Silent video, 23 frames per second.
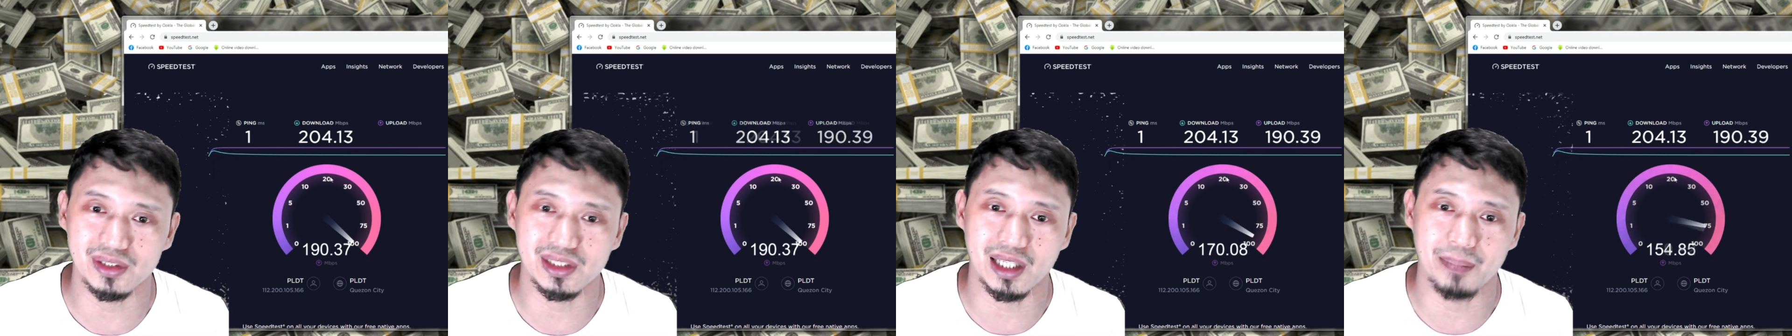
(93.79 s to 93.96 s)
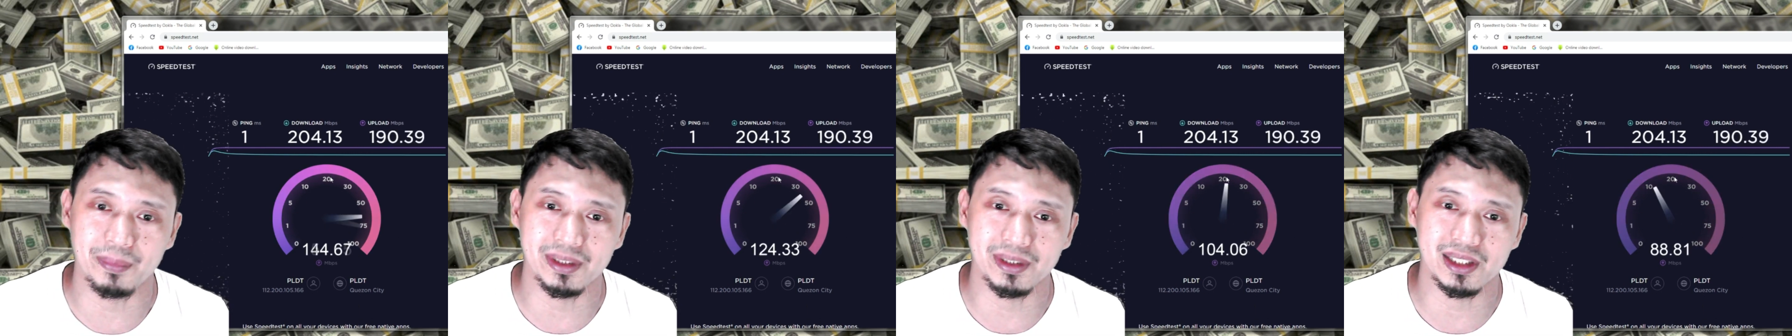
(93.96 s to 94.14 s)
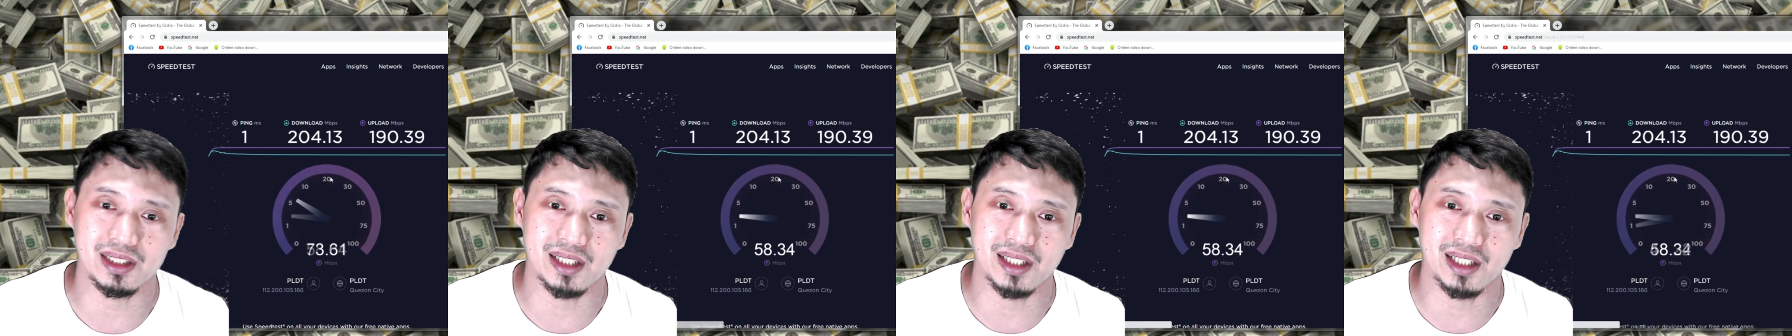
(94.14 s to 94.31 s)

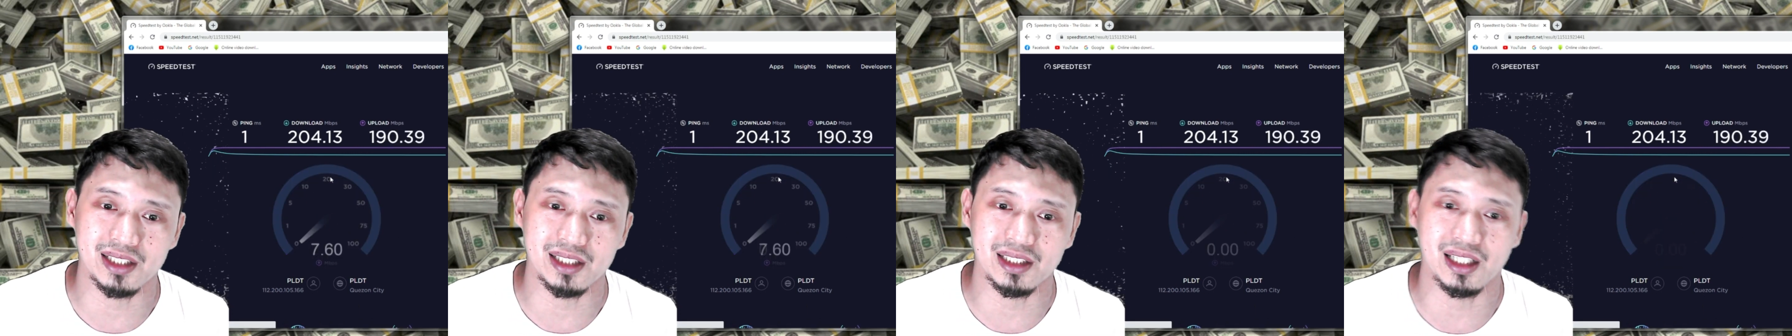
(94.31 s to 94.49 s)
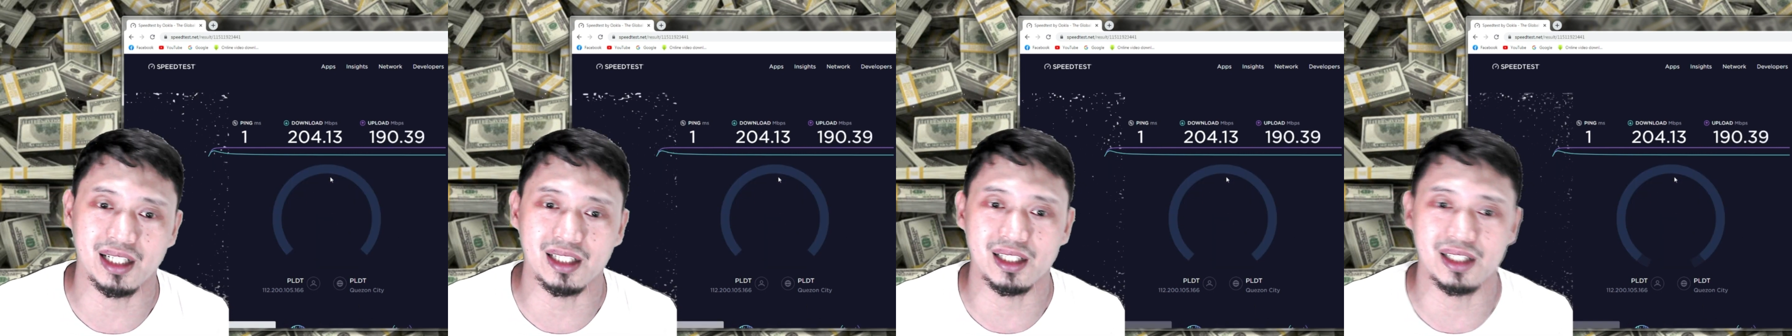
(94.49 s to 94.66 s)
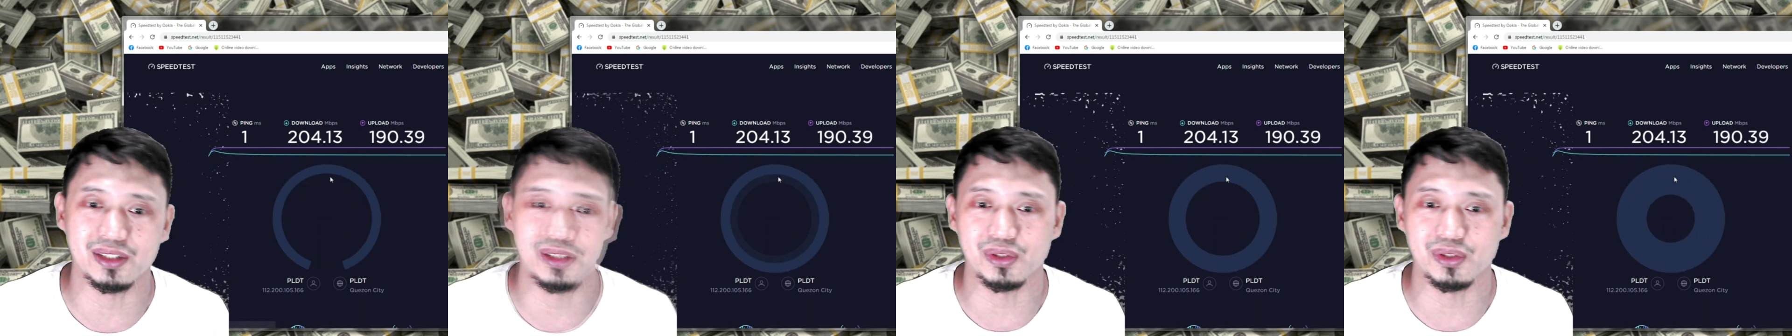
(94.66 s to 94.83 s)
sabi sa text
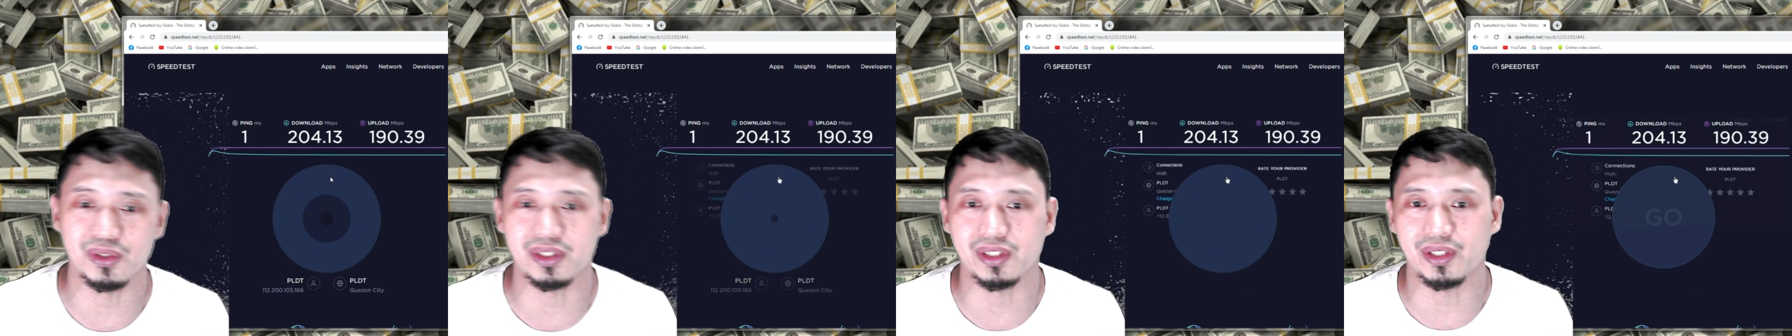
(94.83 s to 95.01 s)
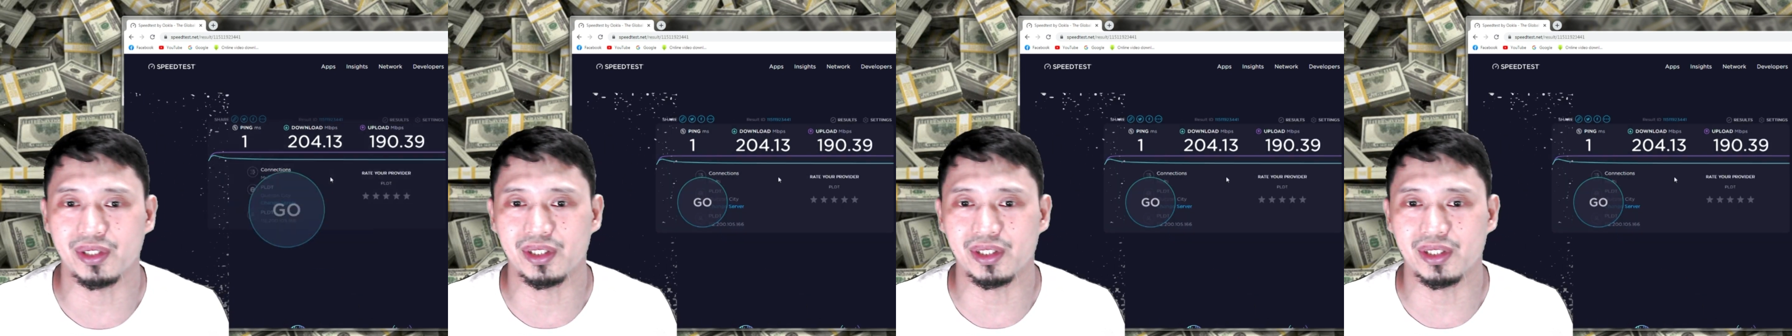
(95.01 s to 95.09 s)
hanggang June